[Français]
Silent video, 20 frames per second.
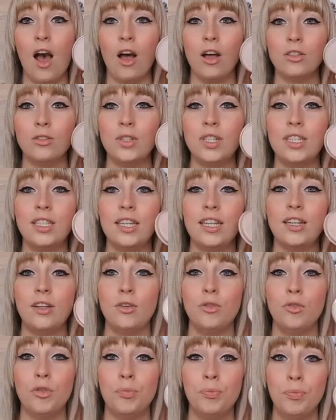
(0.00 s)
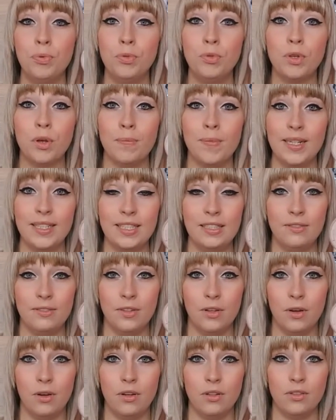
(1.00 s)
Ensuite j'ai une poudre
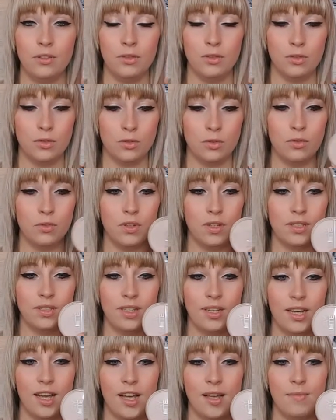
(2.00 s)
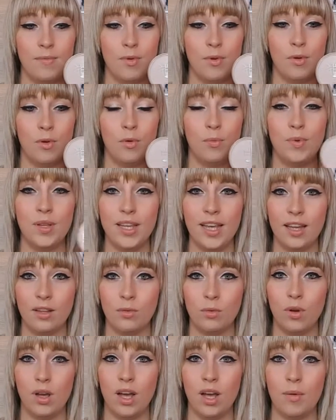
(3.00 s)
matifiante, je trouve que c'est quand même euh,
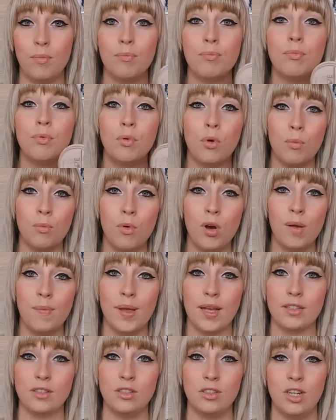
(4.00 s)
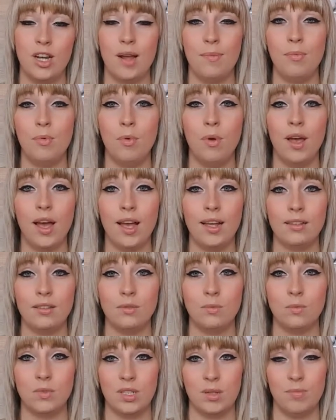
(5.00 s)
obligatoire pour moi parce que j'ai la peau grasse
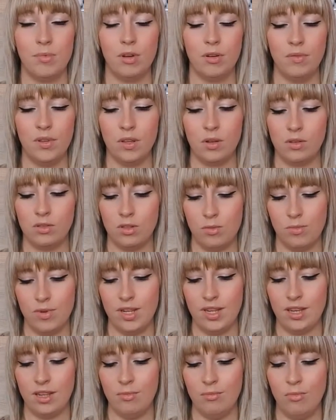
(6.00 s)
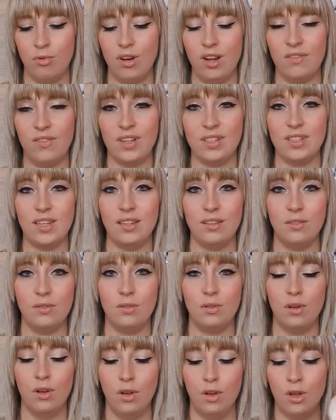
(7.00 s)
donc j'ai pas envie de ressembler à une boule à facettes
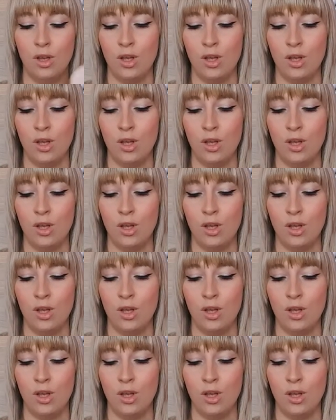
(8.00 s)
euh,